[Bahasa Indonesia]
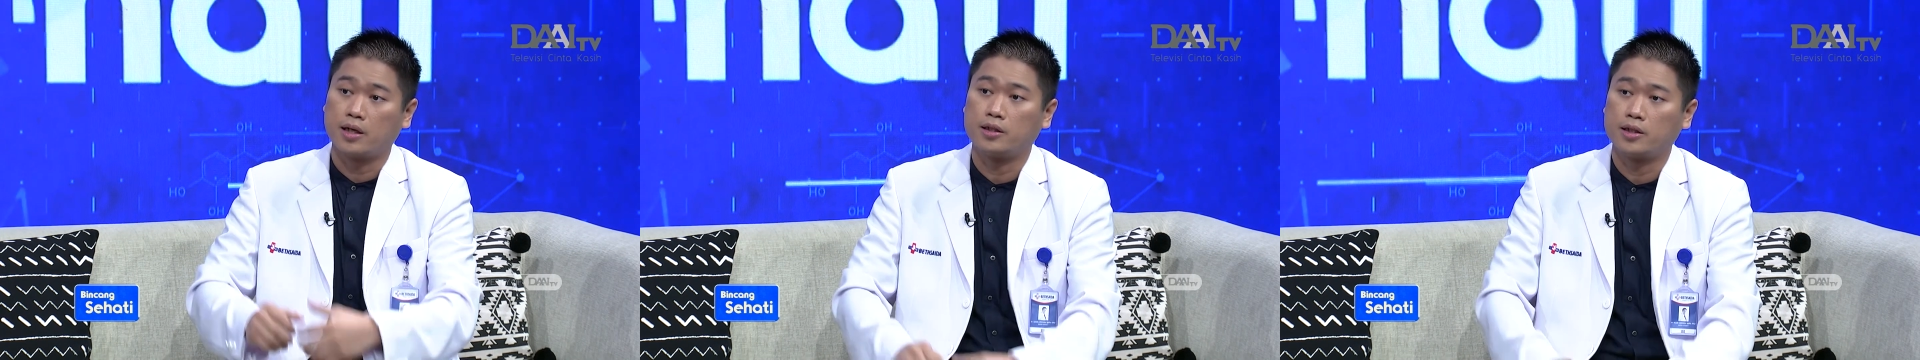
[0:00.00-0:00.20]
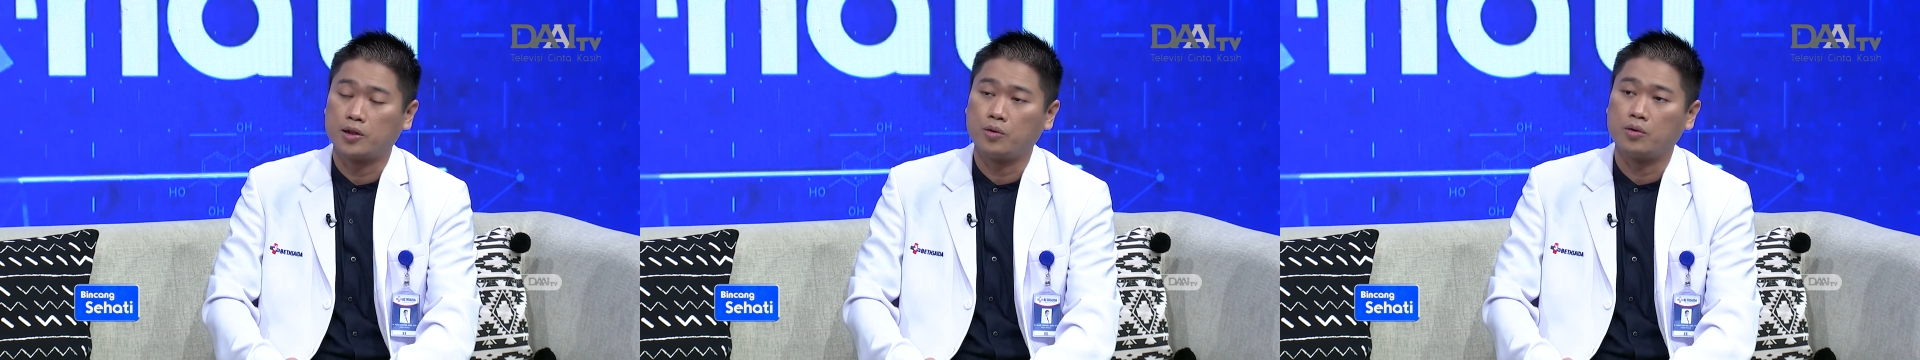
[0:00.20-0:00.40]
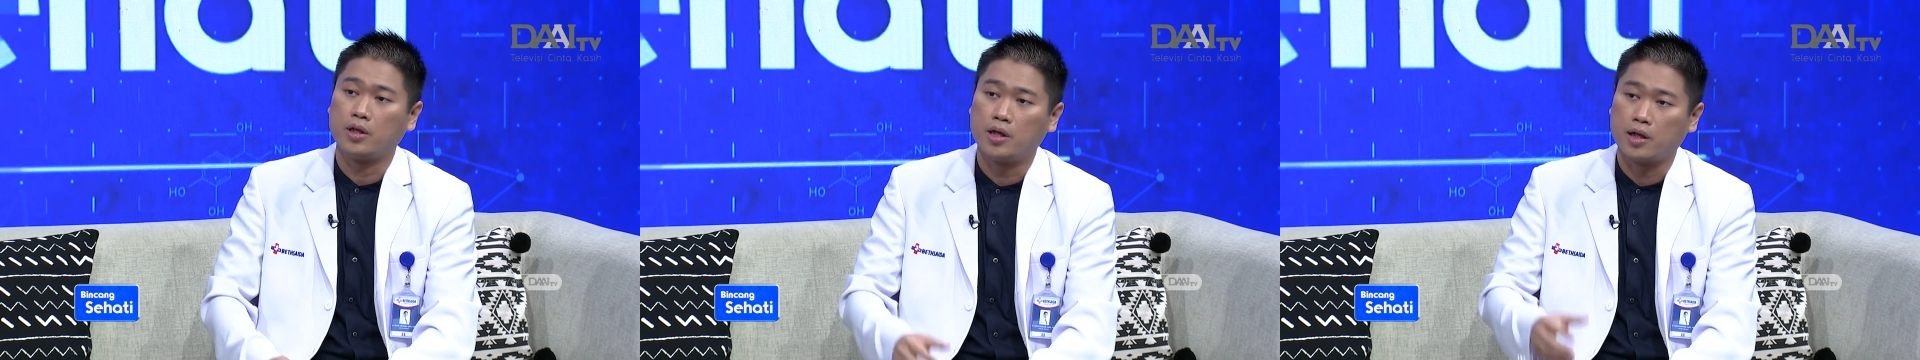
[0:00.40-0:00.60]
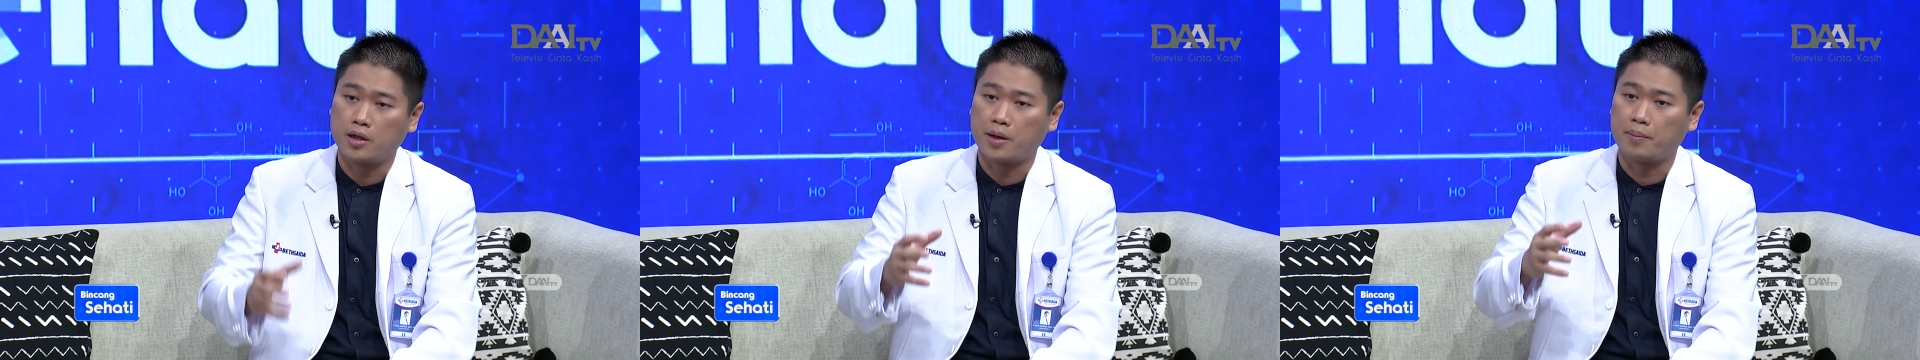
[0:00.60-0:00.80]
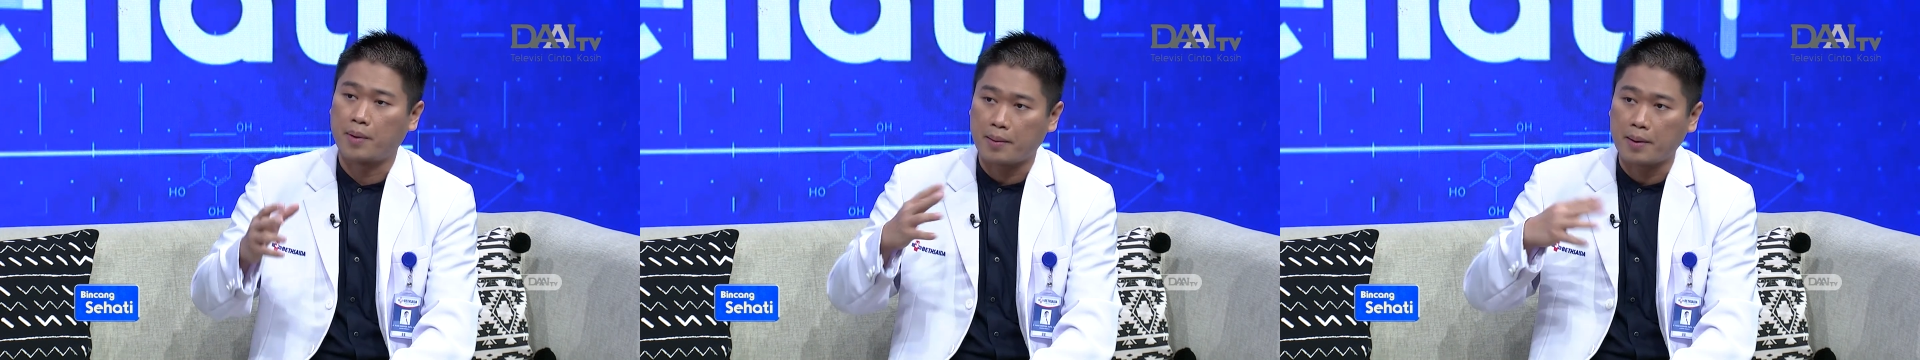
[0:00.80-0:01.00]
salah satunya dan
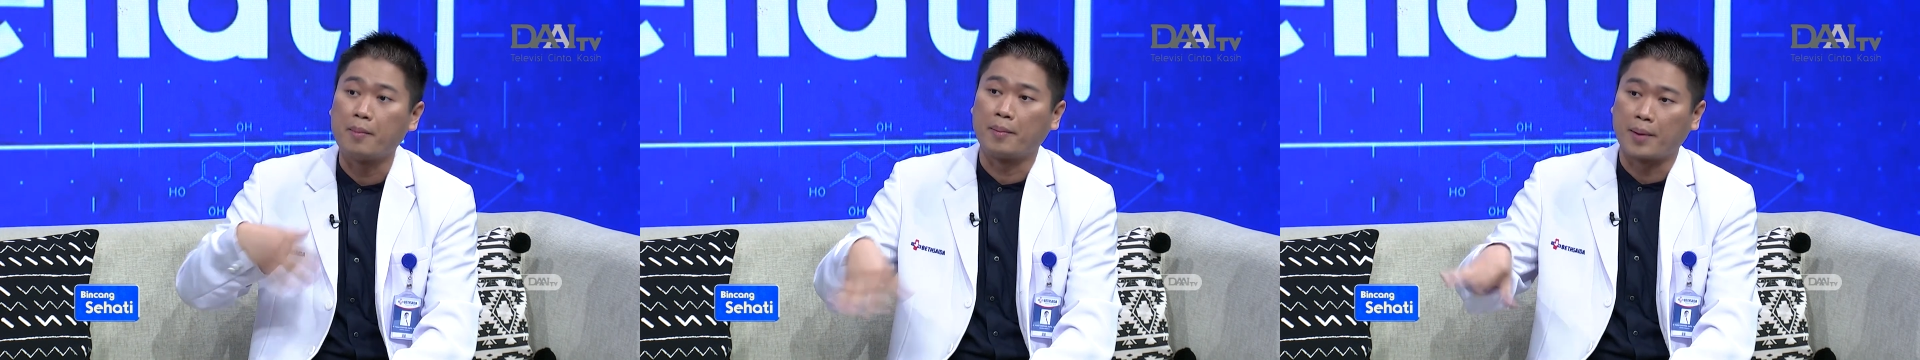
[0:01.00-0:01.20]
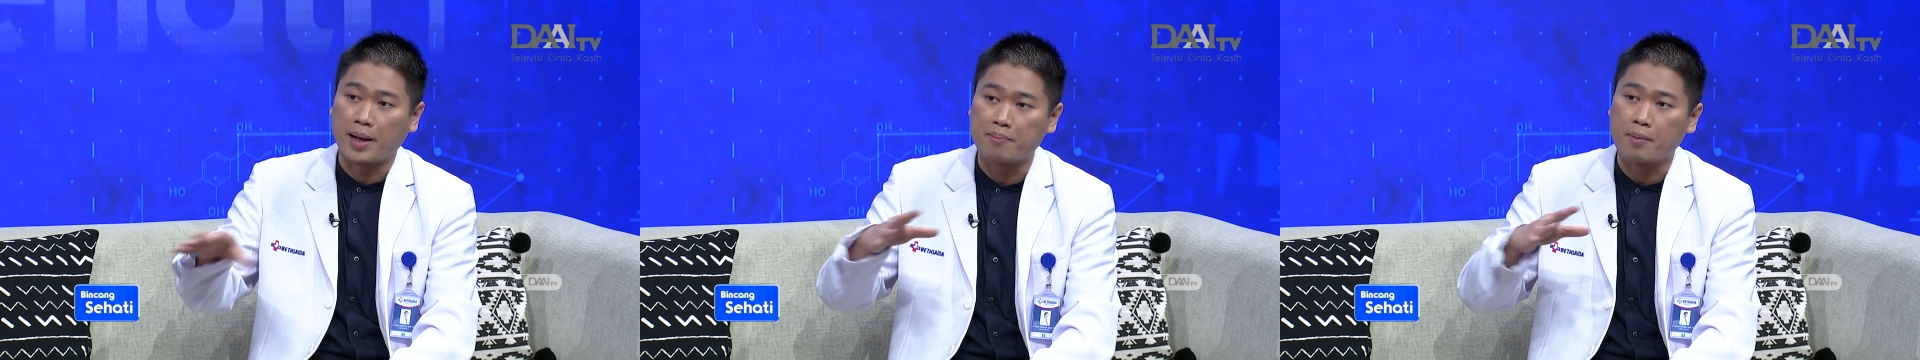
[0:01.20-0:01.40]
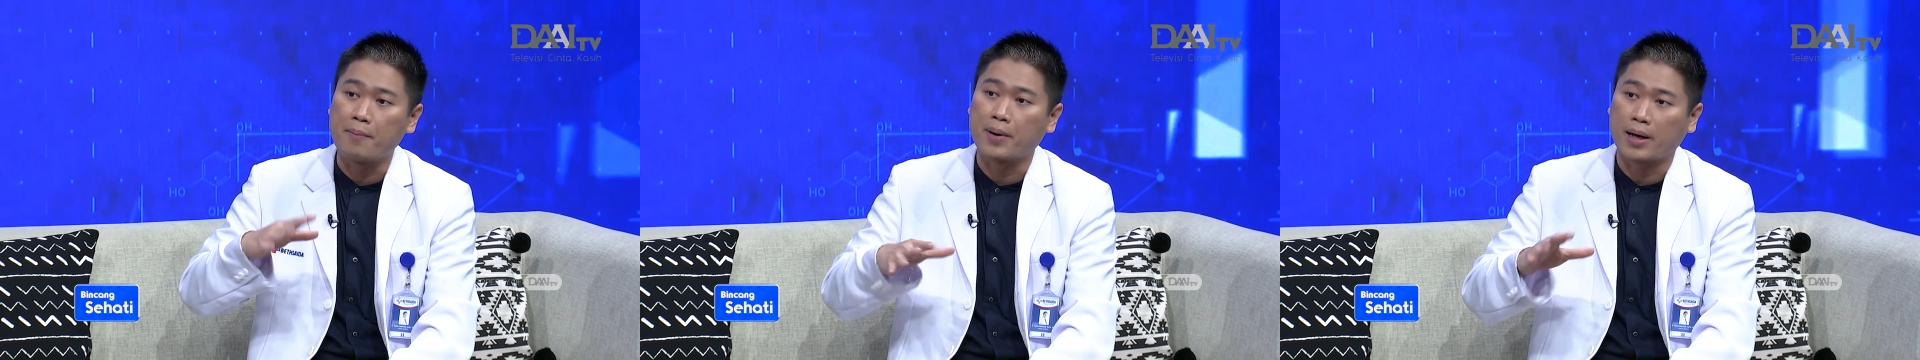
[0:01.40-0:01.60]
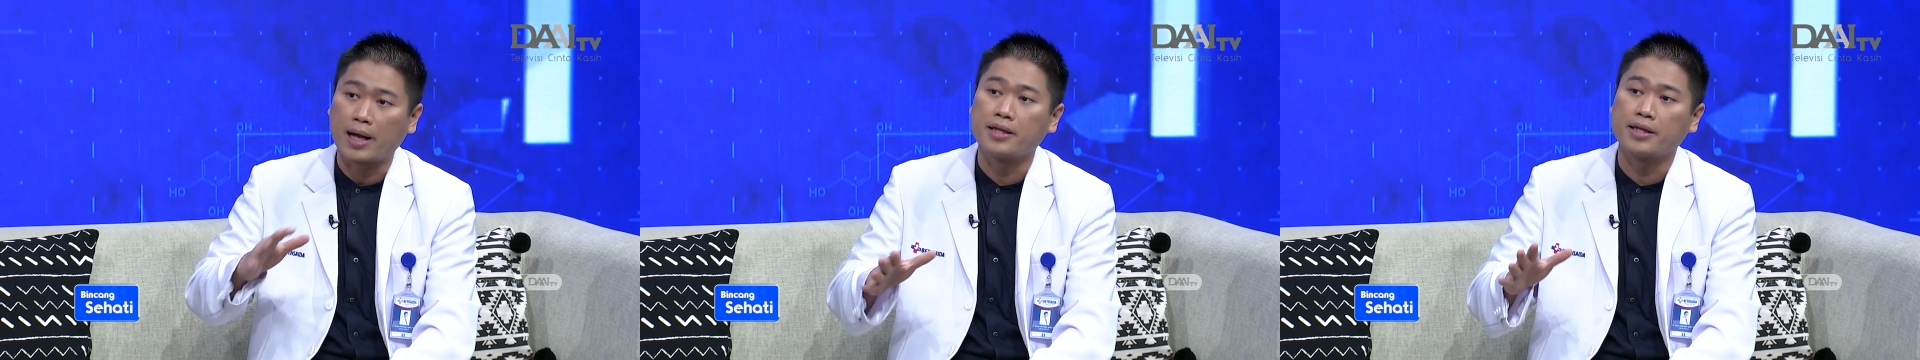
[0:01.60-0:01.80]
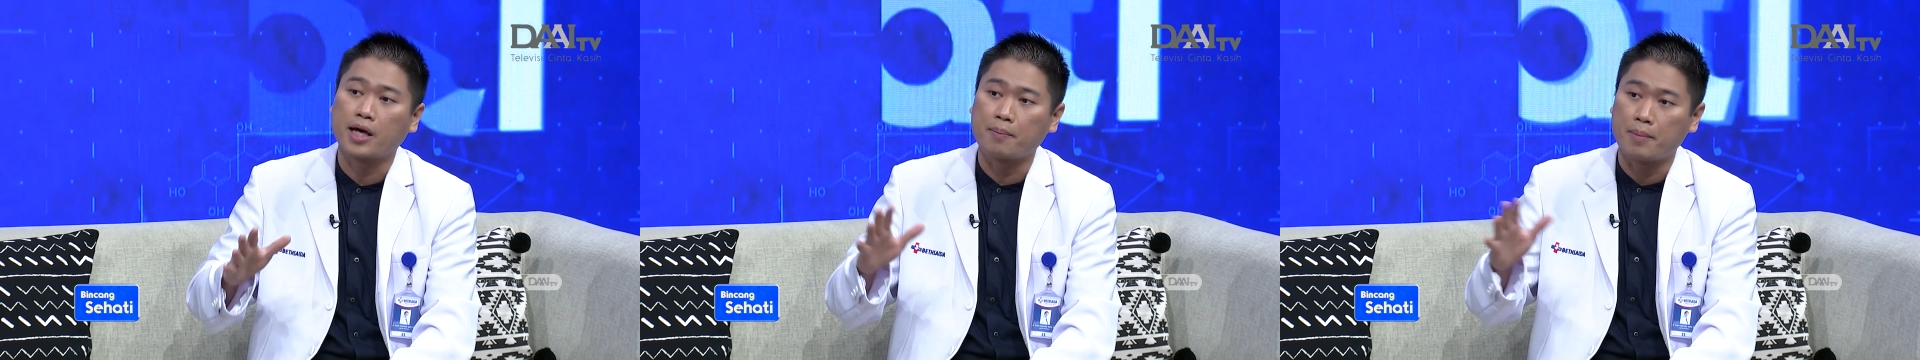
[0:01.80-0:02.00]
ya papaya
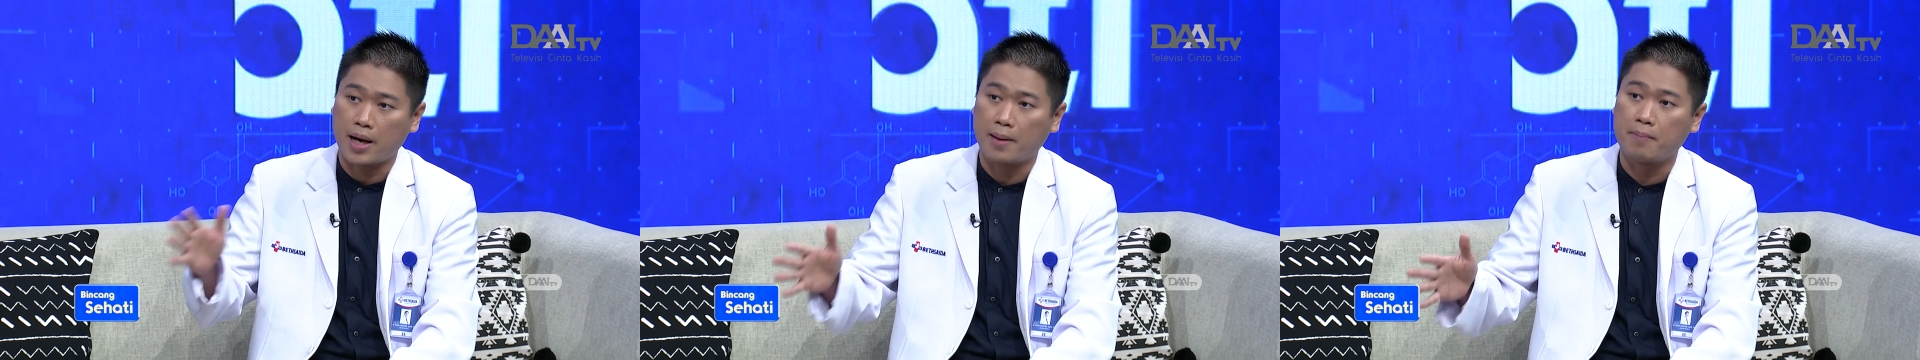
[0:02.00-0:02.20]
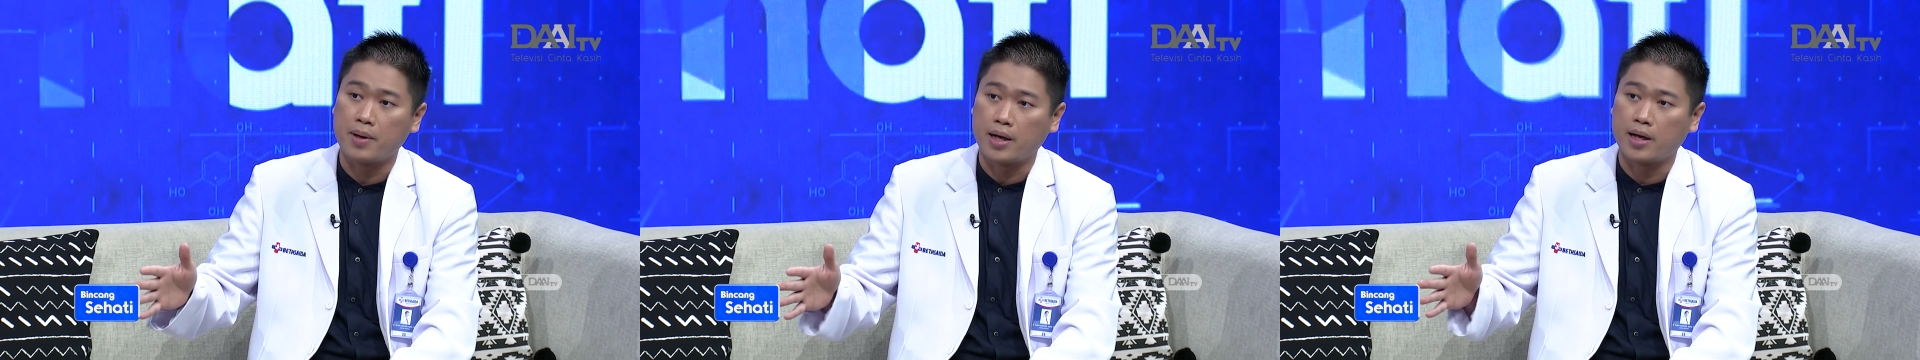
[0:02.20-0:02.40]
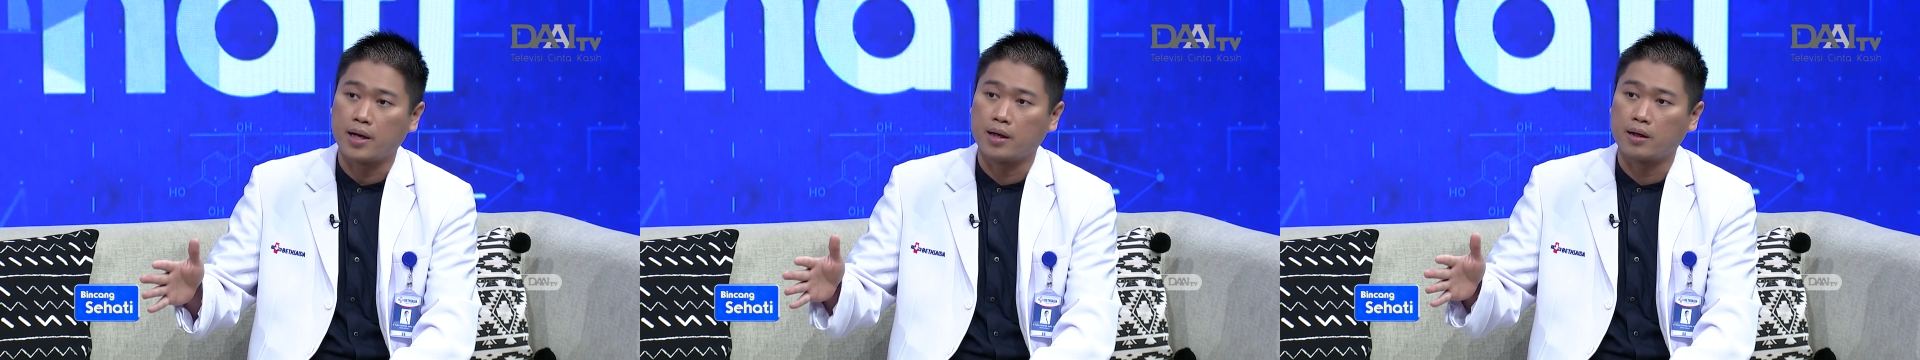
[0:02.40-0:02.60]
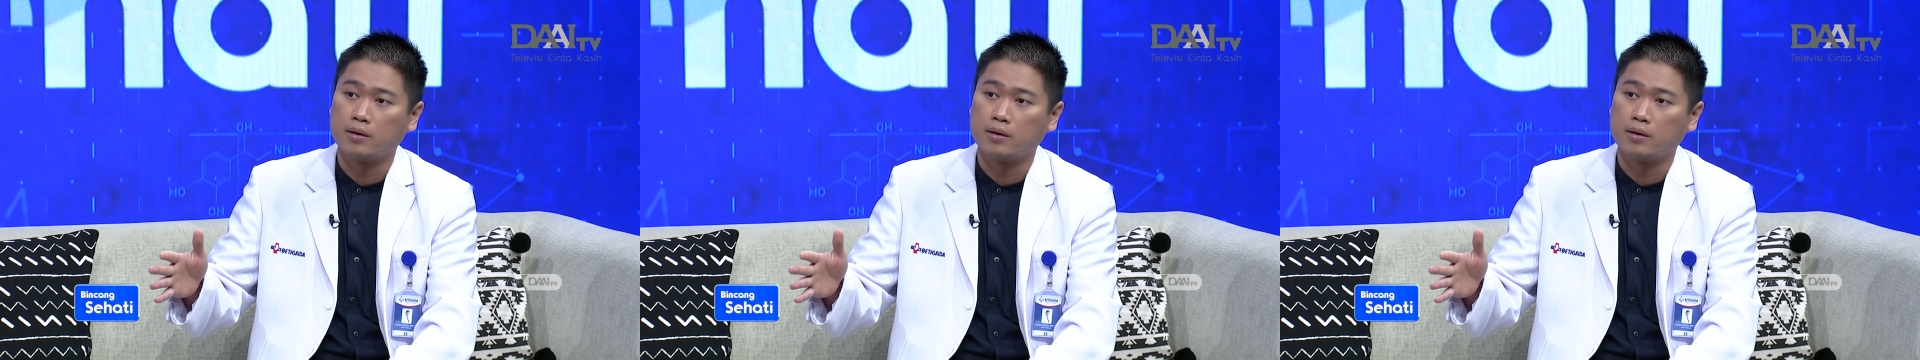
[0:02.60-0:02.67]
memperlancar BAB ya.